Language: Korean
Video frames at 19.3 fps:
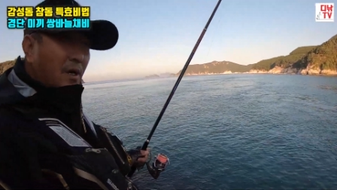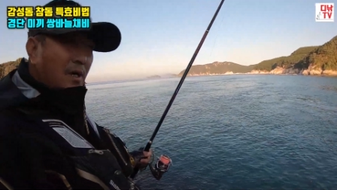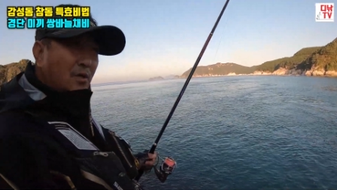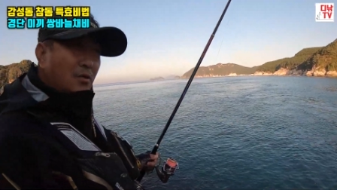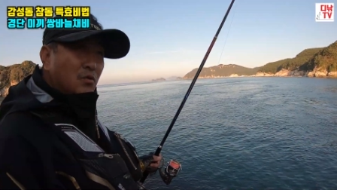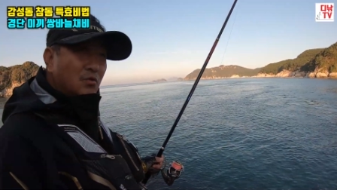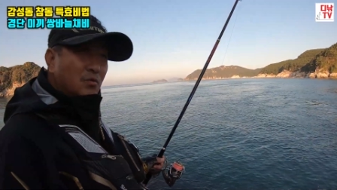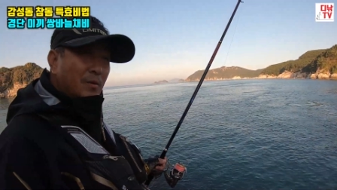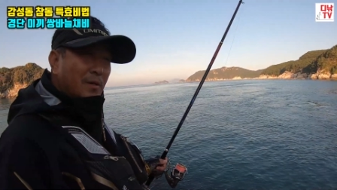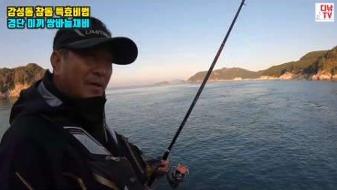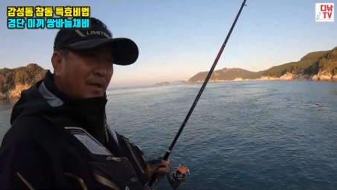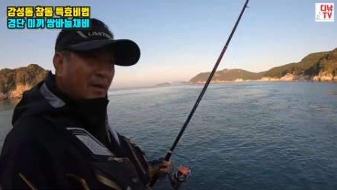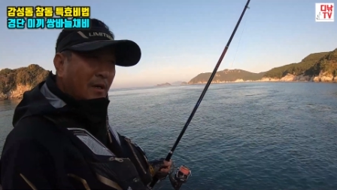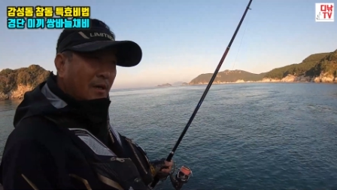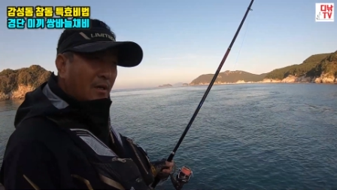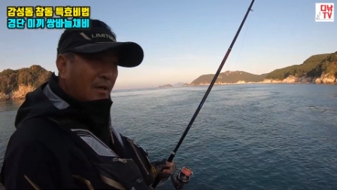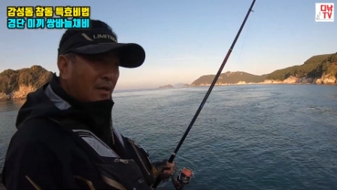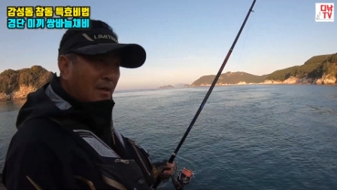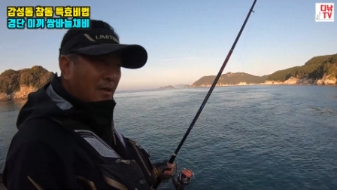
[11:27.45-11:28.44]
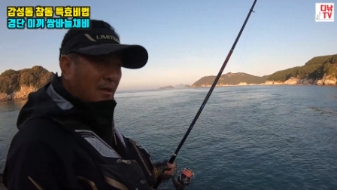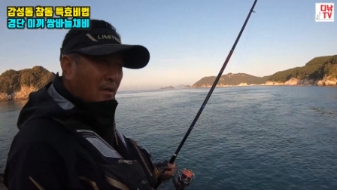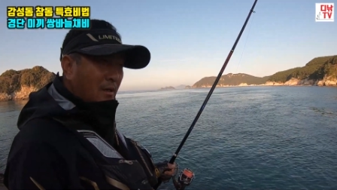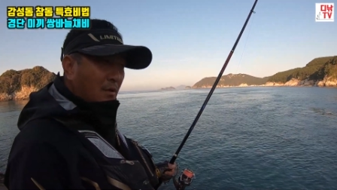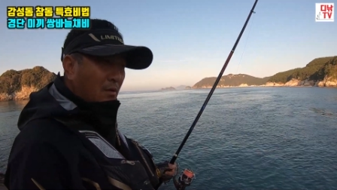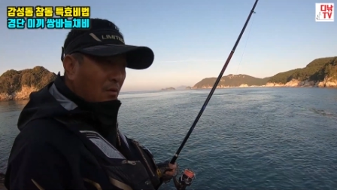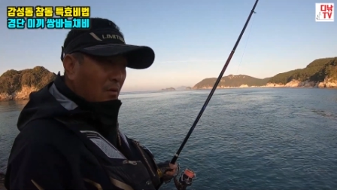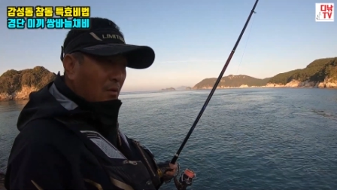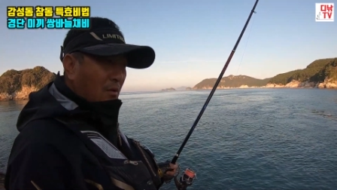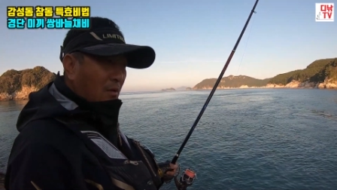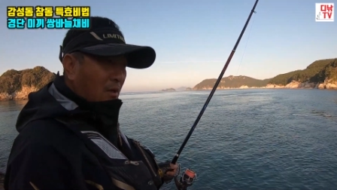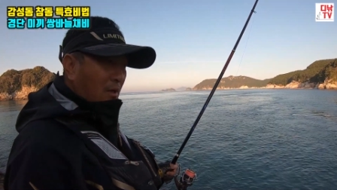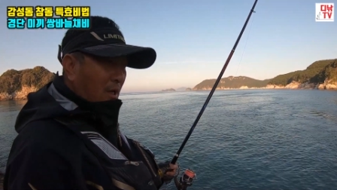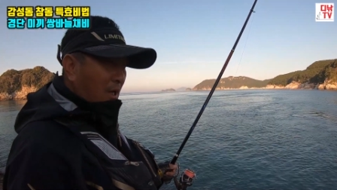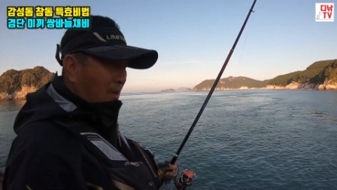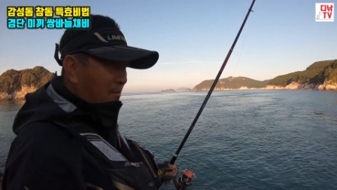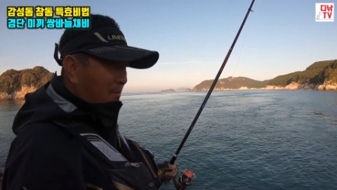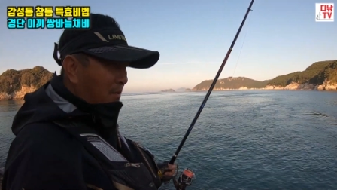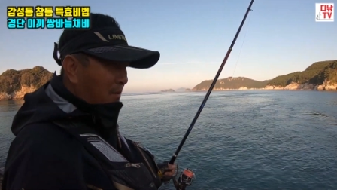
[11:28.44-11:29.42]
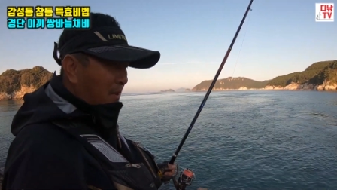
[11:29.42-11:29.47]
한 두 마리가
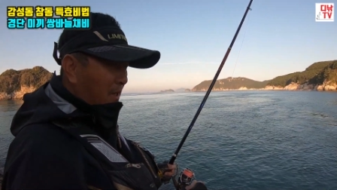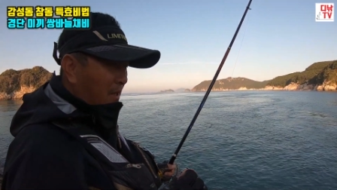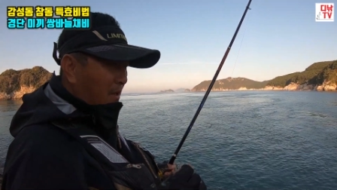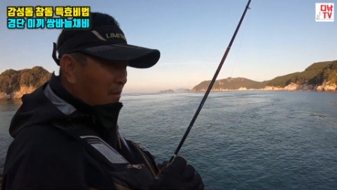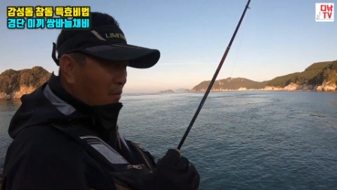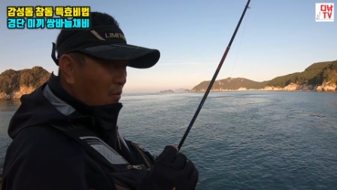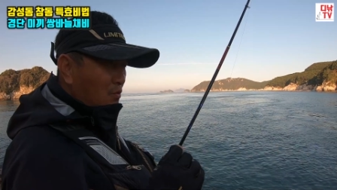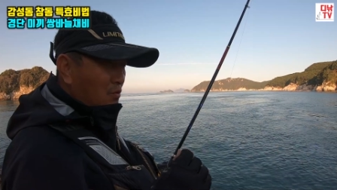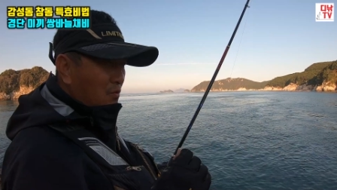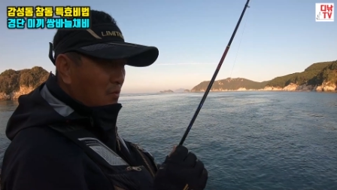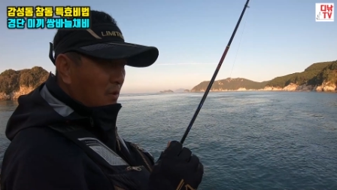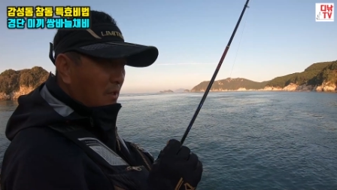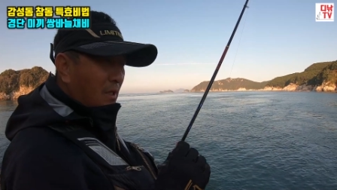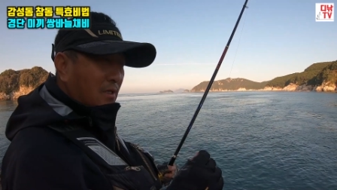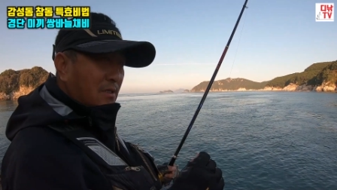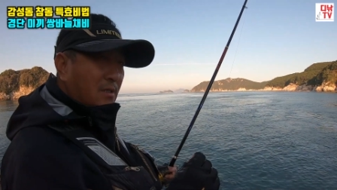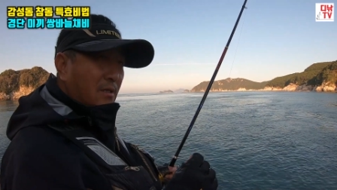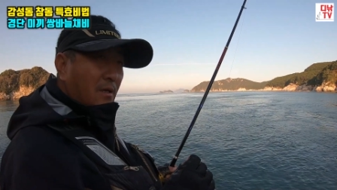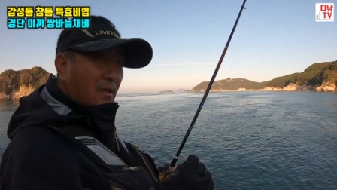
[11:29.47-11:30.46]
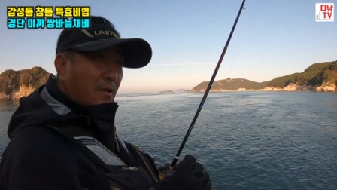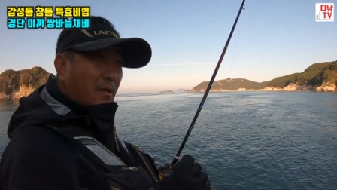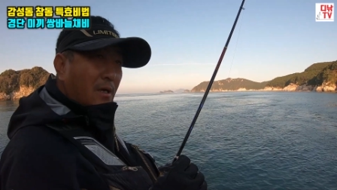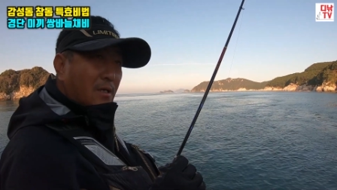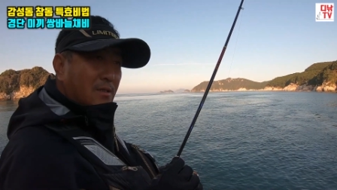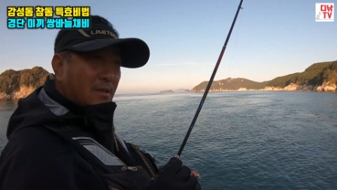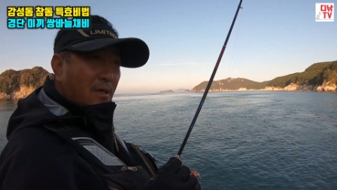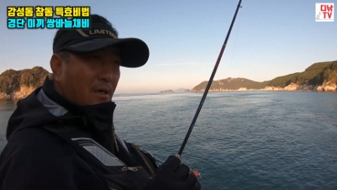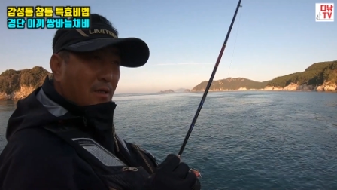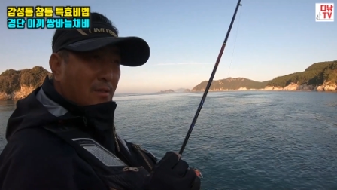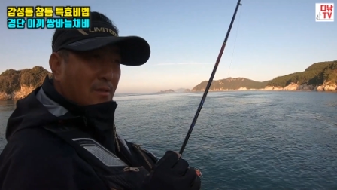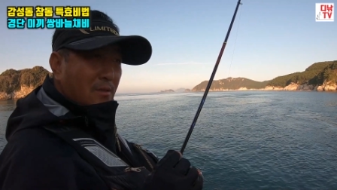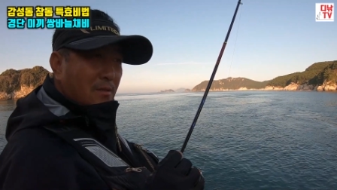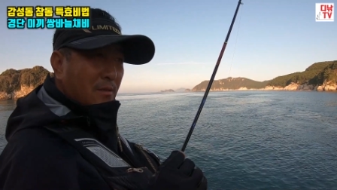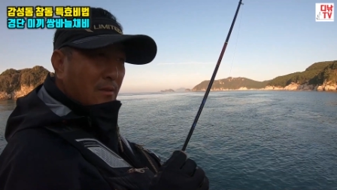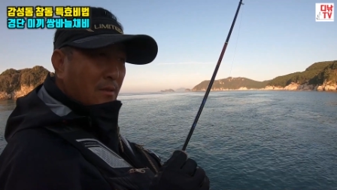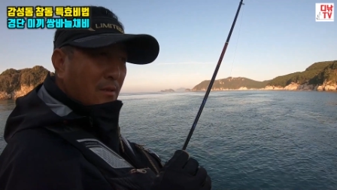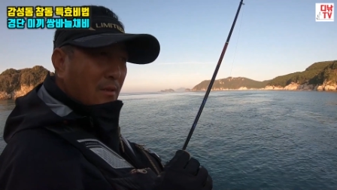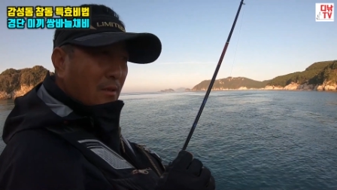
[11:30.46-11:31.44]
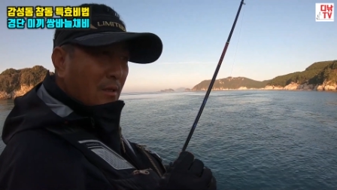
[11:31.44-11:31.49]
한 번에 원줄과 낚싯대를
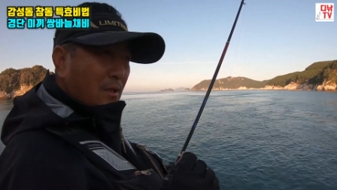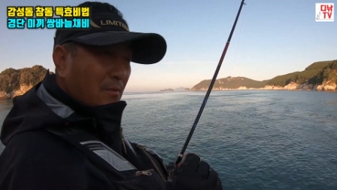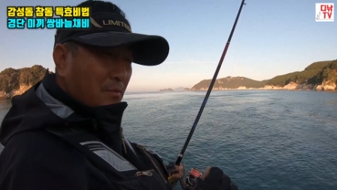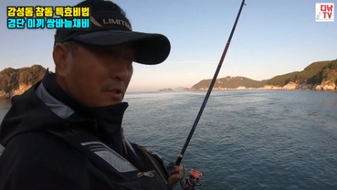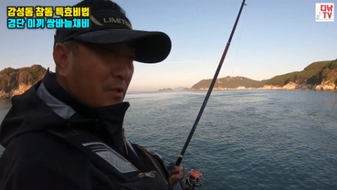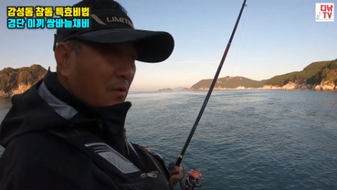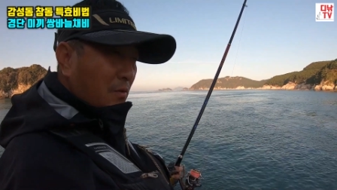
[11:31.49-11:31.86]
가져가는 입질이